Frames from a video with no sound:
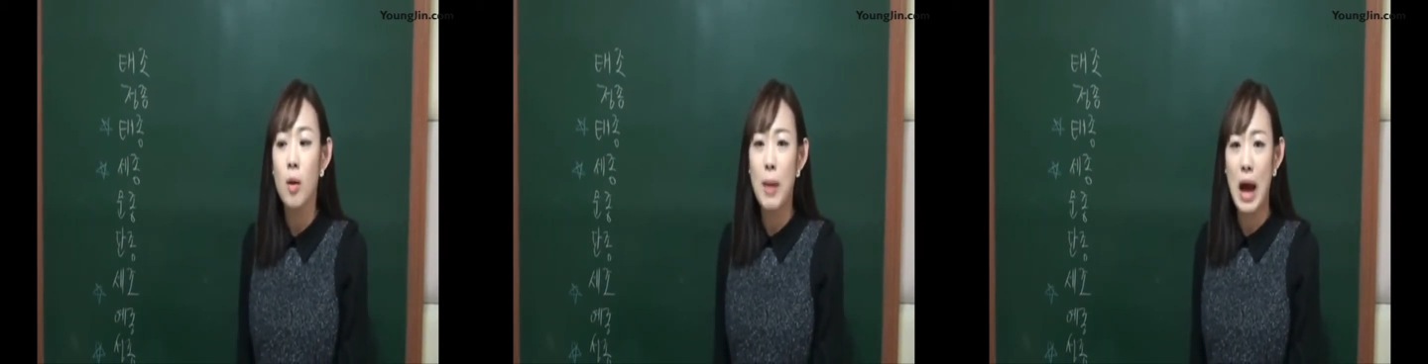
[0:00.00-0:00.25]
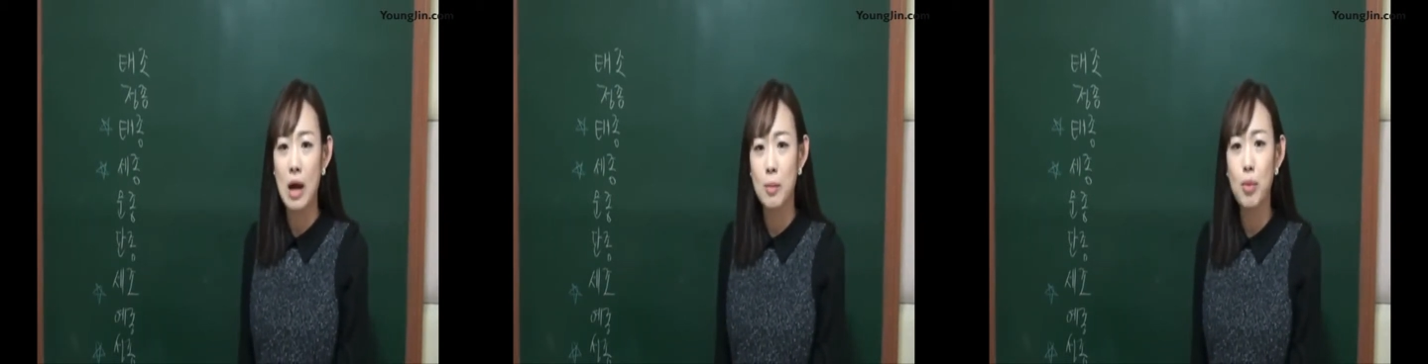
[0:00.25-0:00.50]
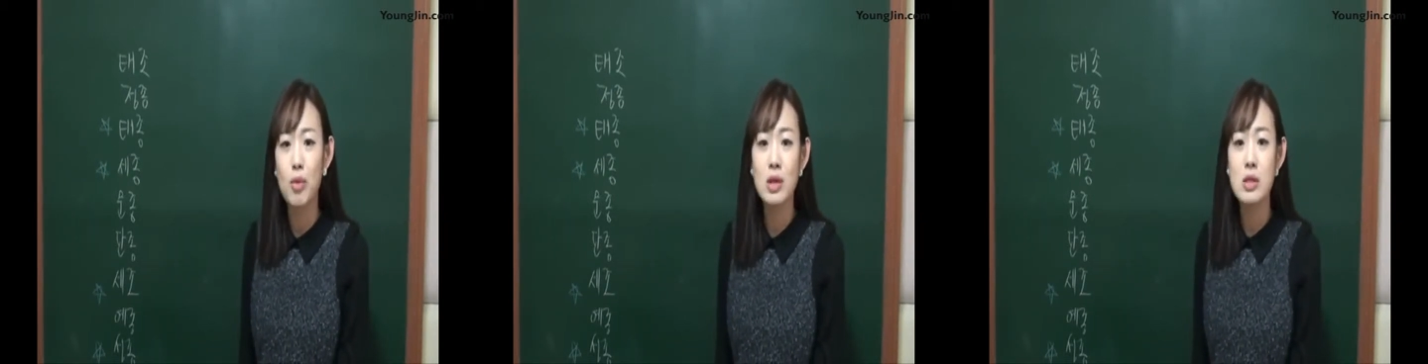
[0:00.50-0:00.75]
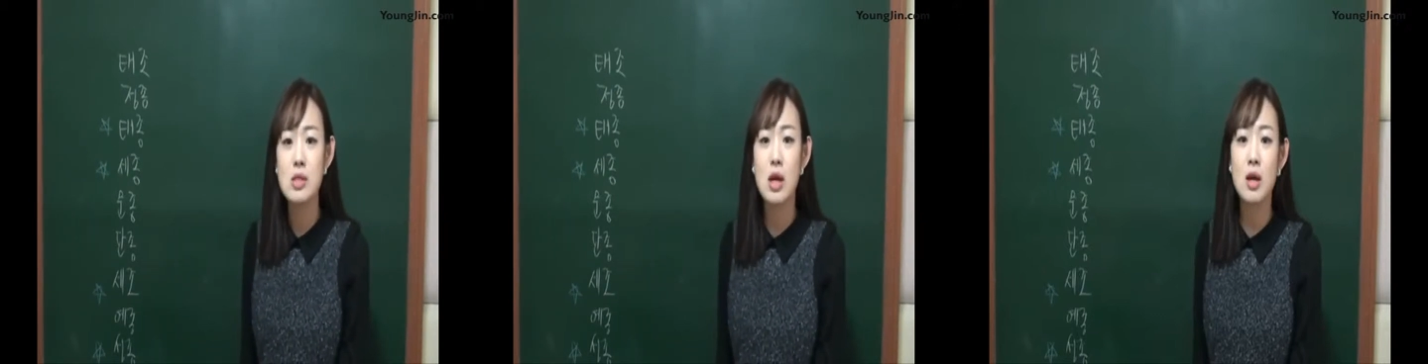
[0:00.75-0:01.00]

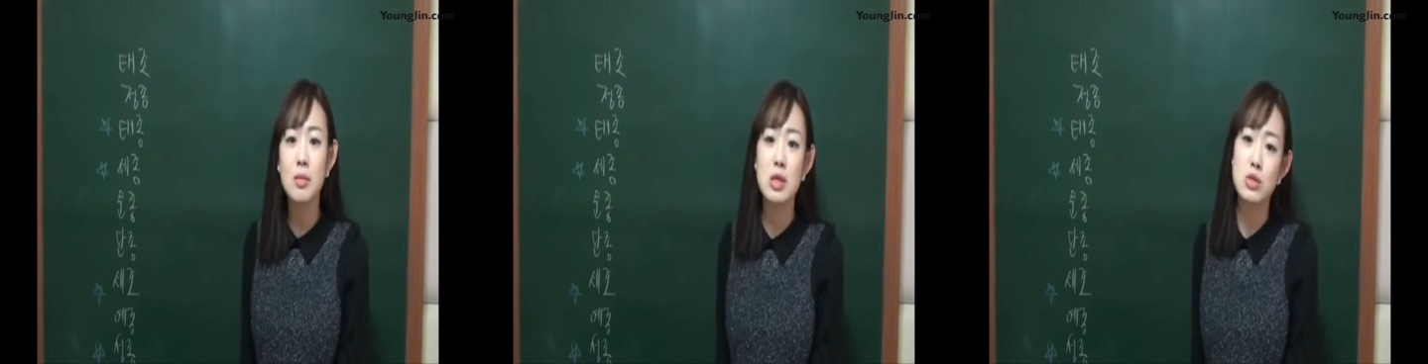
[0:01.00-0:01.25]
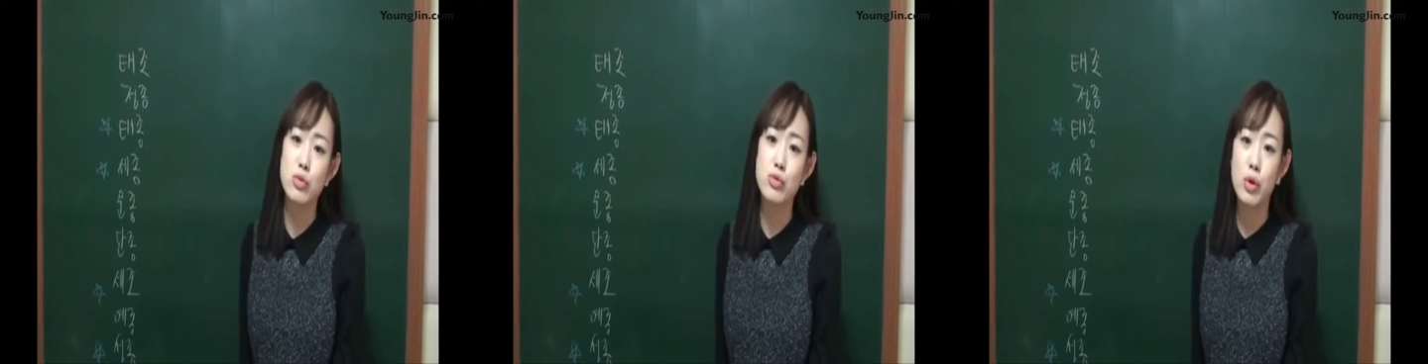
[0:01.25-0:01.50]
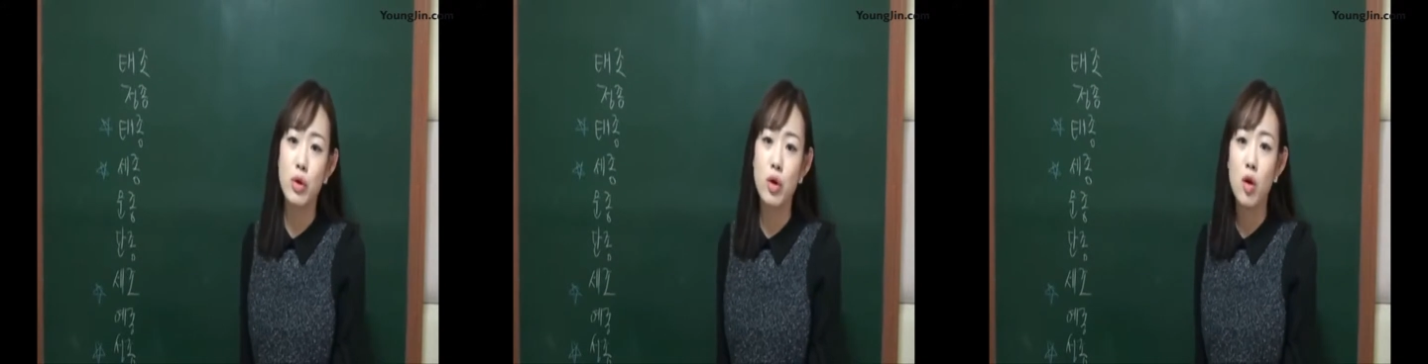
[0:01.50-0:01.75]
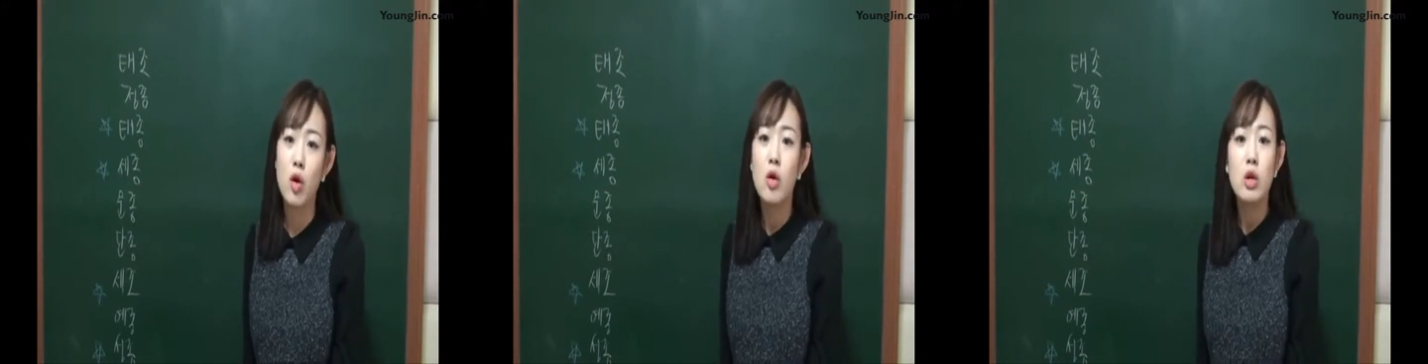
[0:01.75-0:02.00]
박포라는 사람이 있었어요.